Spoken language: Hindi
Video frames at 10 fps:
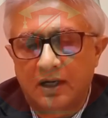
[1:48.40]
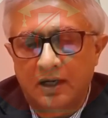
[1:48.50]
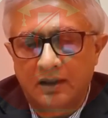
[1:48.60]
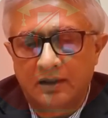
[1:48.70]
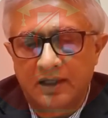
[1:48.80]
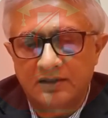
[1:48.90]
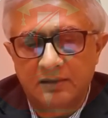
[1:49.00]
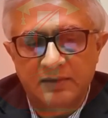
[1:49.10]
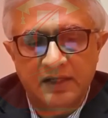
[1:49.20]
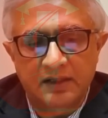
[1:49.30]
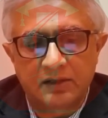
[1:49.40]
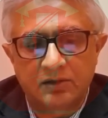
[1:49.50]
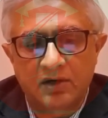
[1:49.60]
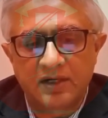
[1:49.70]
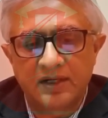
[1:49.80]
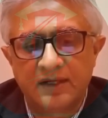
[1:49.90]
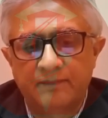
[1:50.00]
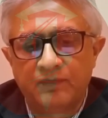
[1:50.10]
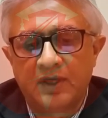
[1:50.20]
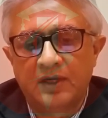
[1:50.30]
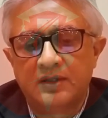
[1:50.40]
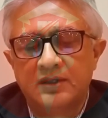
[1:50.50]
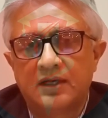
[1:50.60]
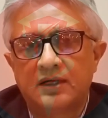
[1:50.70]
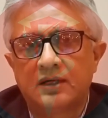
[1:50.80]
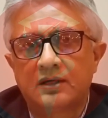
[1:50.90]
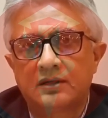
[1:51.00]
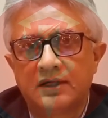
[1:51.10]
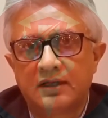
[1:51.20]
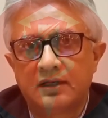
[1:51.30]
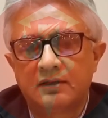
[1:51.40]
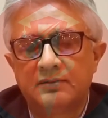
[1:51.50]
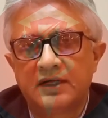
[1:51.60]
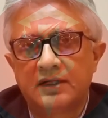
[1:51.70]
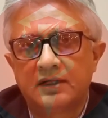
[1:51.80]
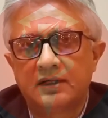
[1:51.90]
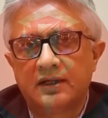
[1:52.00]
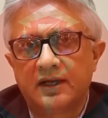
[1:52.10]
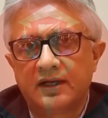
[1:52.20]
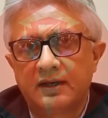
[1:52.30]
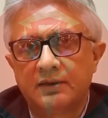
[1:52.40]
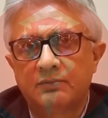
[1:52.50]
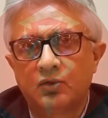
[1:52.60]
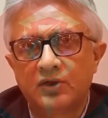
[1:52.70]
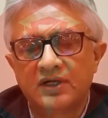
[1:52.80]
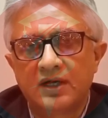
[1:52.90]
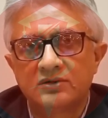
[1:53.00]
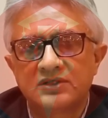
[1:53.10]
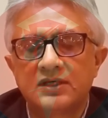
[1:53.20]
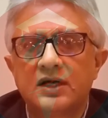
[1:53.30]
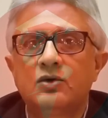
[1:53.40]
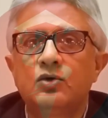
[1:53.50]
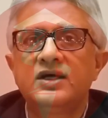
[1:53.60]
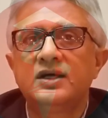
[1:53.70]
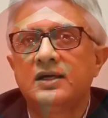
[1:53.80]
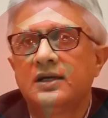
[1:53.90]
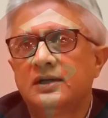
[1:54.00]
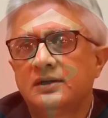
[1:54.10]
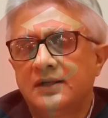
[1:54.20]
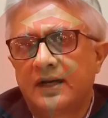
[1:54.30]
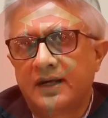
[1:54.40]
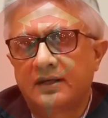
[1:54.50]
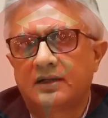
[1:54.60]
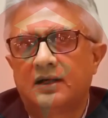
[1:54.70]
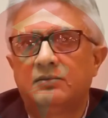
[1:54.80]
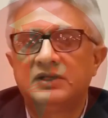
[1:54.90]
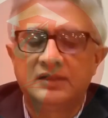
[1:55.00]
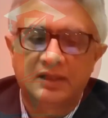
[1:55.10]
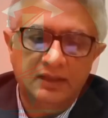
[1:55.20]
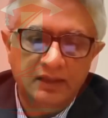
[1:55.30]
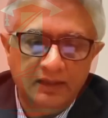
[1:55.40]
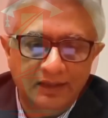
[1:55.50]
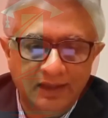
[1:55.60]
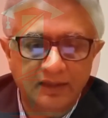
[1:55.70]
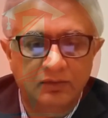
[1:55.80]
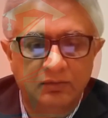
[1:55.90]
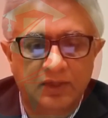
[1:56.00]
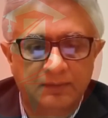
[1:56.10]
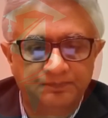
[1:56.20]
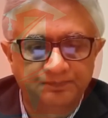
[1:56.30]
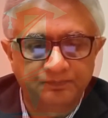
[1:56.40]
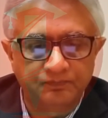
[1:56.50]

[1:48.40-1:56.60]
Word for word: या नेशनल मेडिकल अथॉरिटी या डेंटल एंड मेडिकल एकेडमिक बोर्ड एंड काउंसिल का कोई डायरेक्ट अमल दखल नहीं होगा